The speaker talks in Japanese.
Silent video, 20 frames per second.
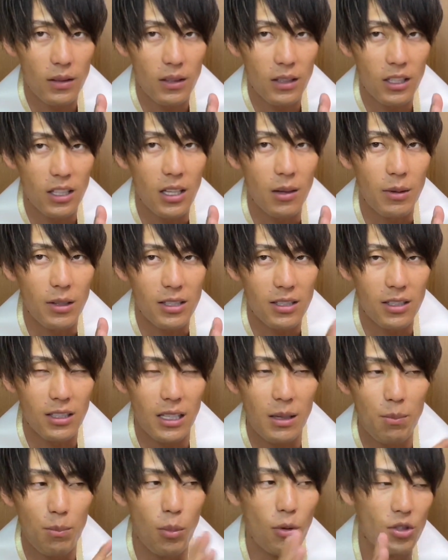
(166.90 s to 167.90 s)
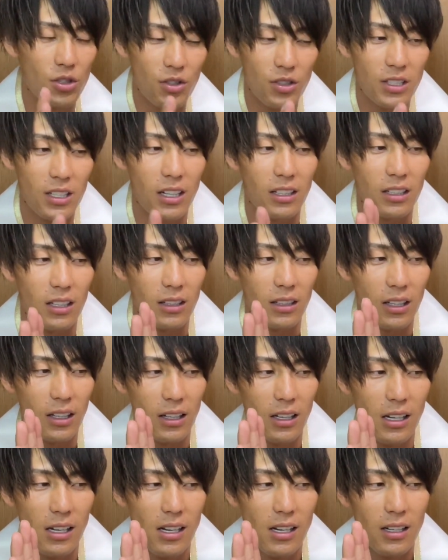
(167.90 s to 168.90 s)
う来てます。一歩後ろに下がったん
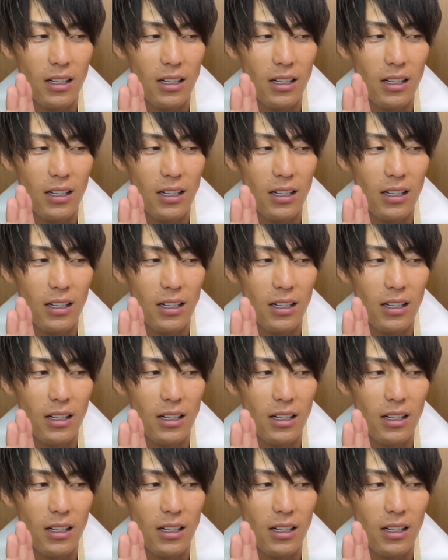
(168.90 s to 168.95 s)
で、